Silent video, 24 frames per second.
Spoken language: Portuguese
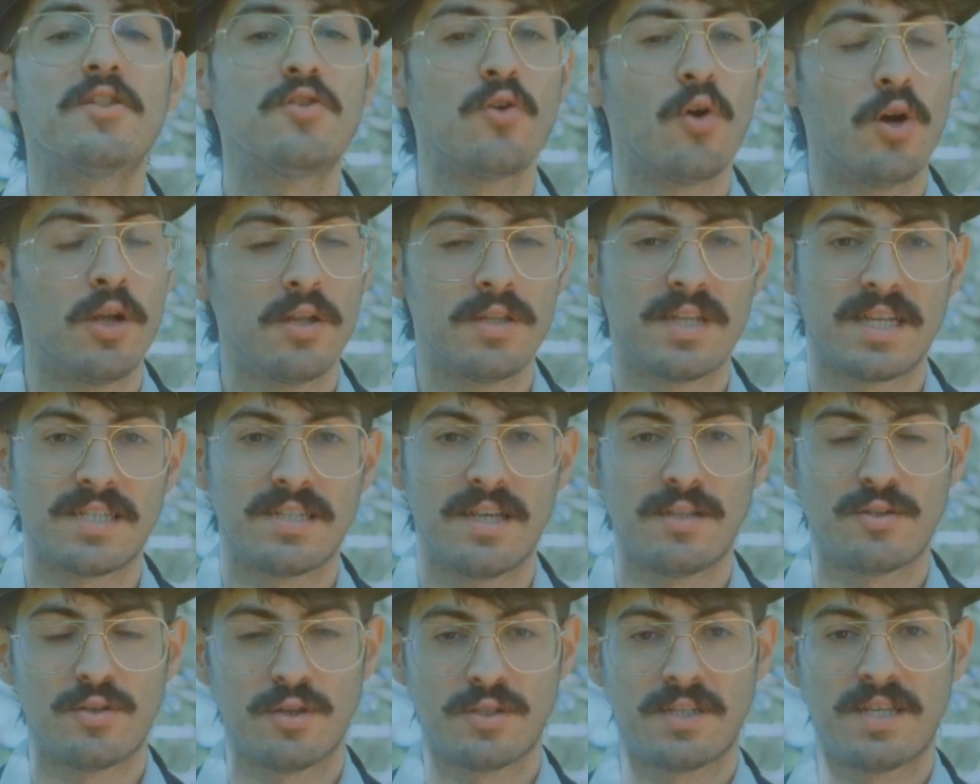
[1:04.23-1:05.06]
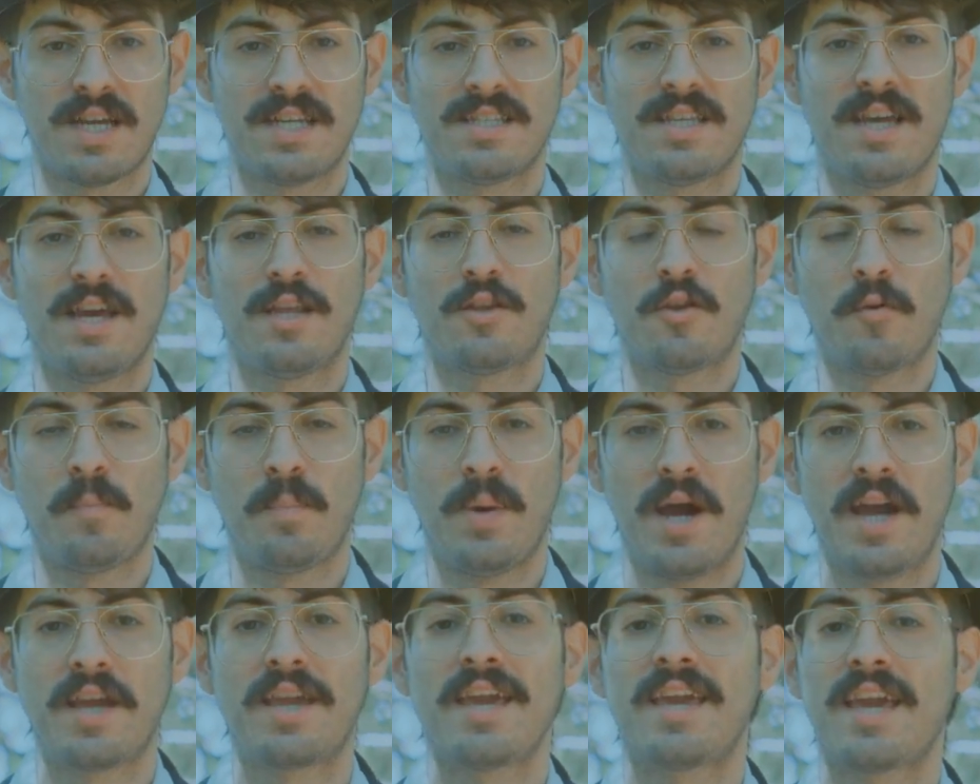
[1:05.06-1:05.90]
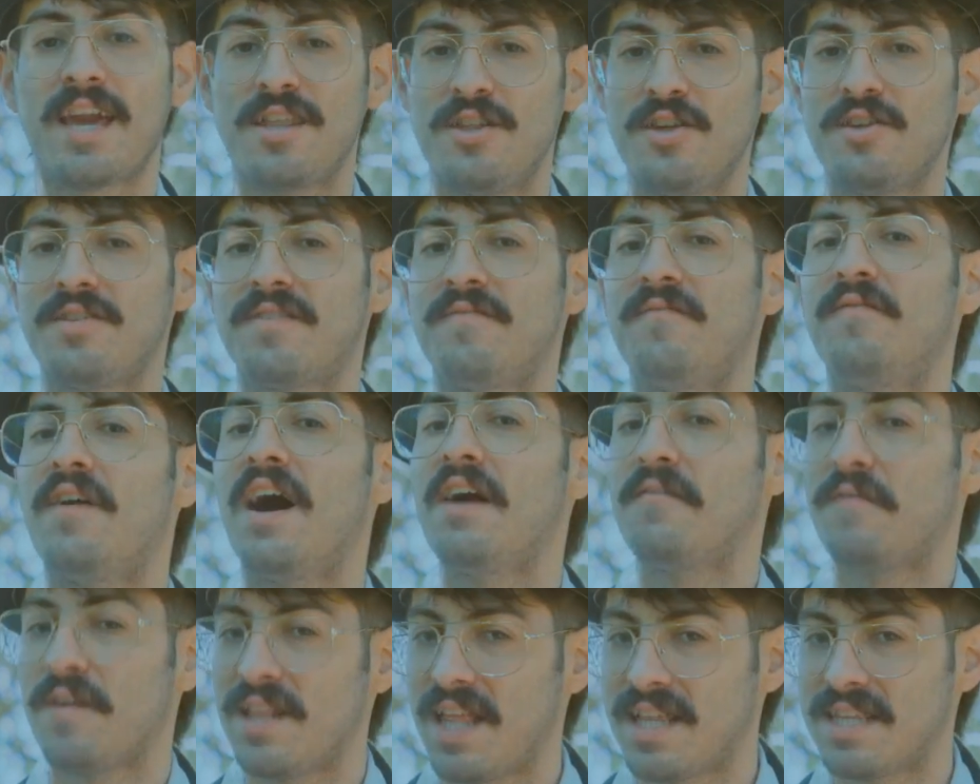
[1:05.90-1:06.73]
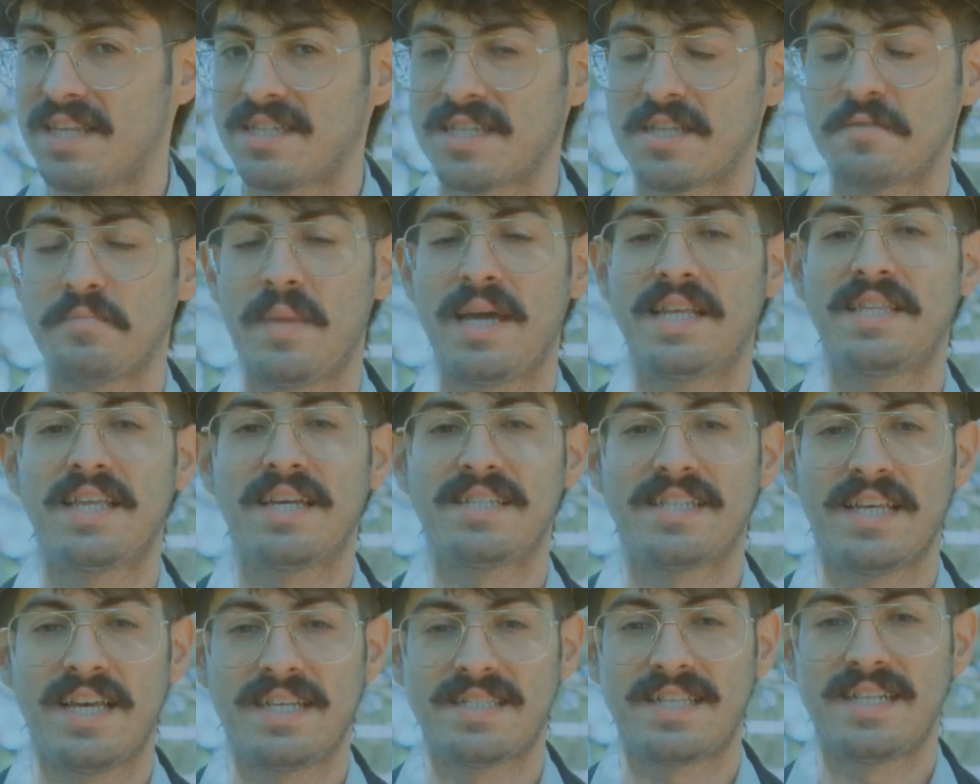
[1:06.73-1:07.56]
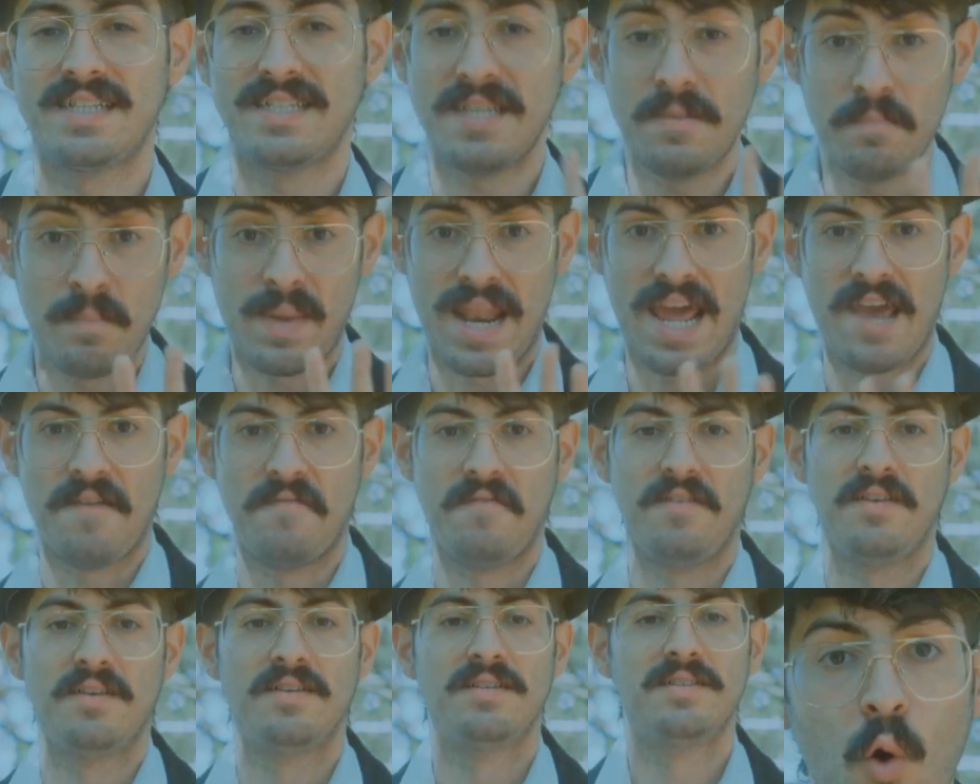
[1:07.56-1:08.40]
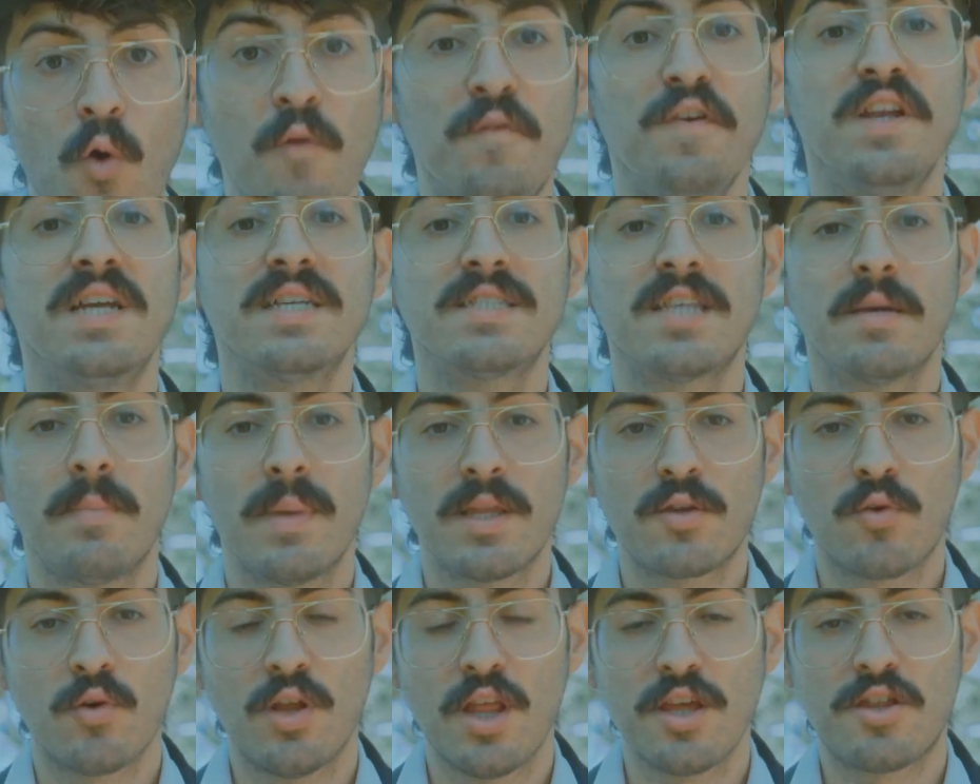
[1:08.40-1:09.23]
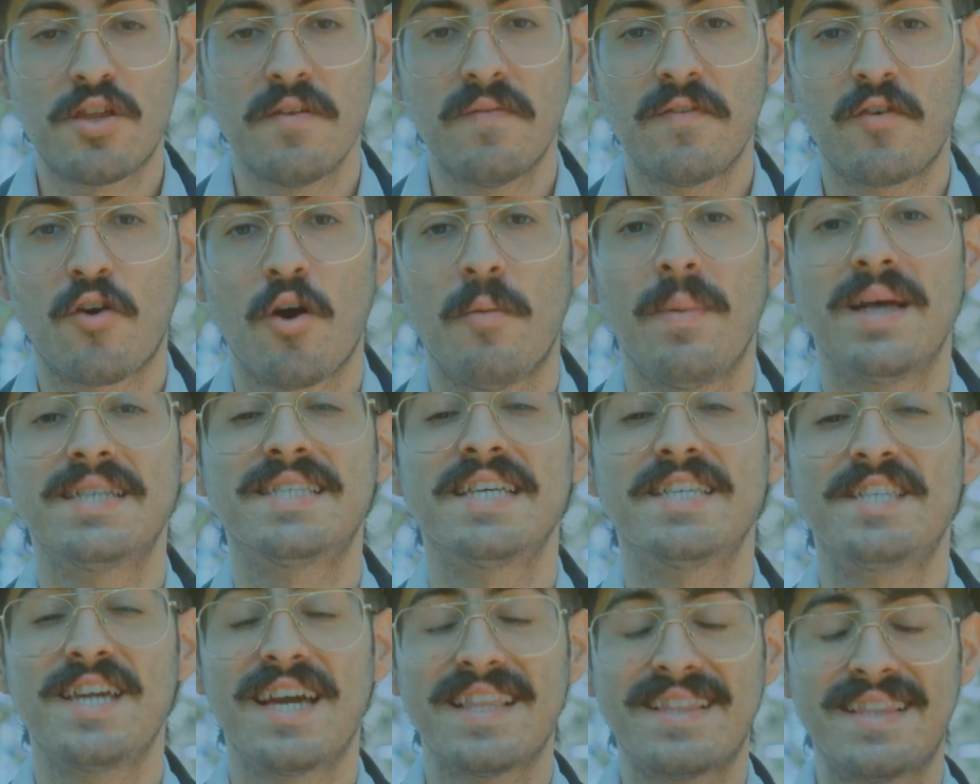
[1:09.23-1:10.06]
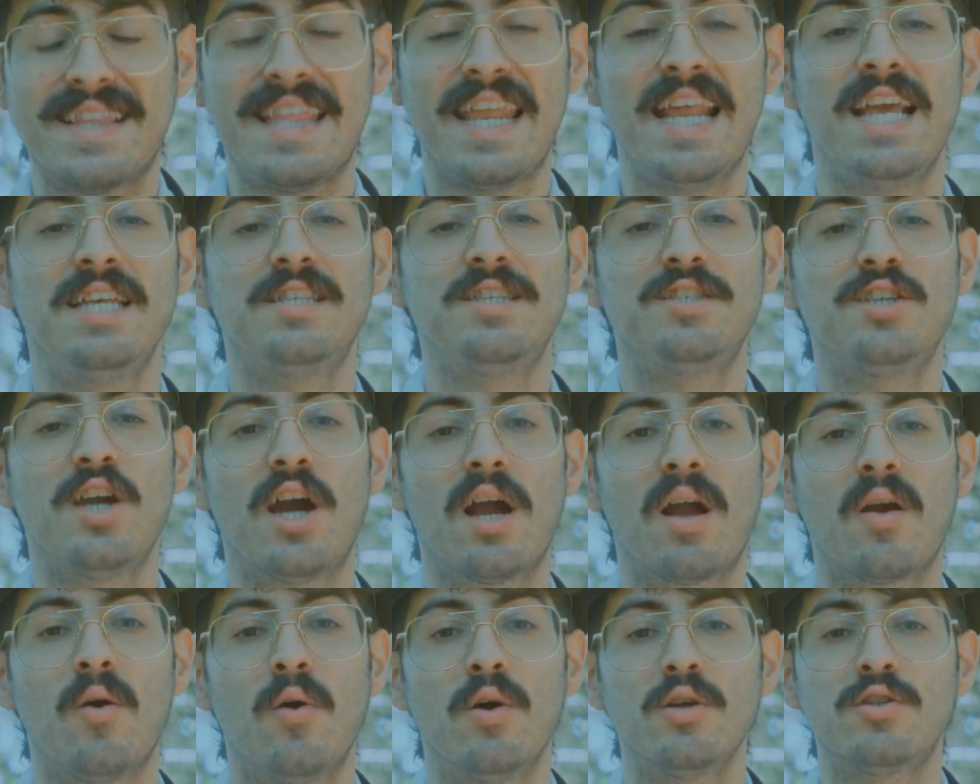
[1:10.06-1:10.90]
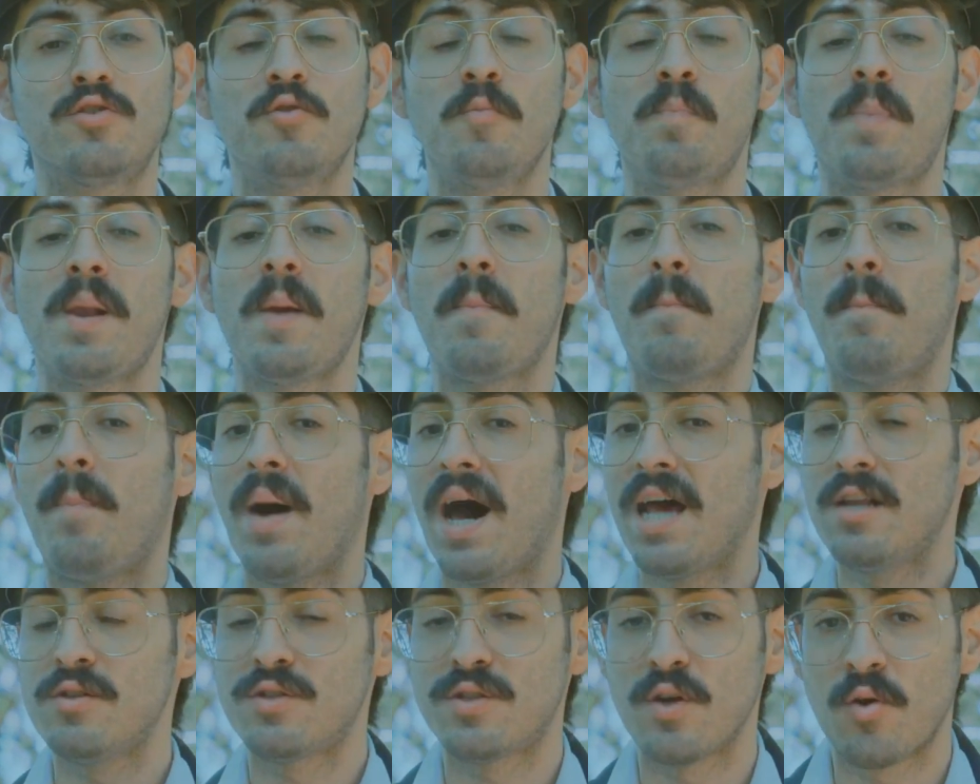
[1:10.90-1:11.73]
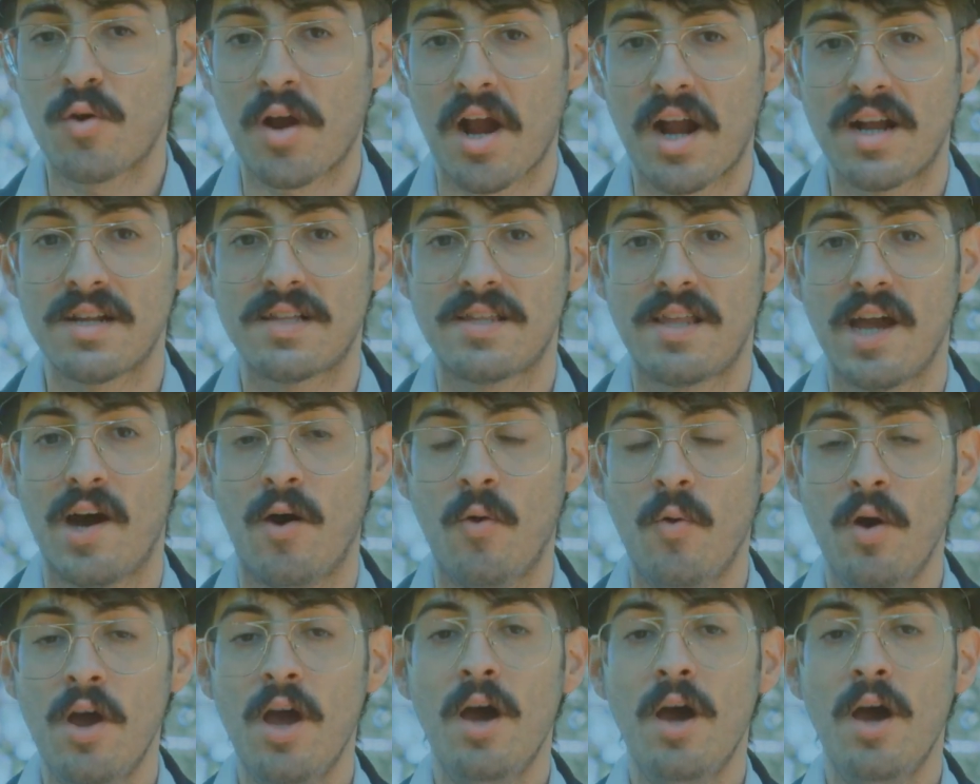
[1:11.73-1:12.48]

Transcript: de olho nas redes sociais da Retropunk que a gente vai falar dessas metas extras em breve. O financiamento coletivo começa dia 13 de agosto, prepare o seu cartão,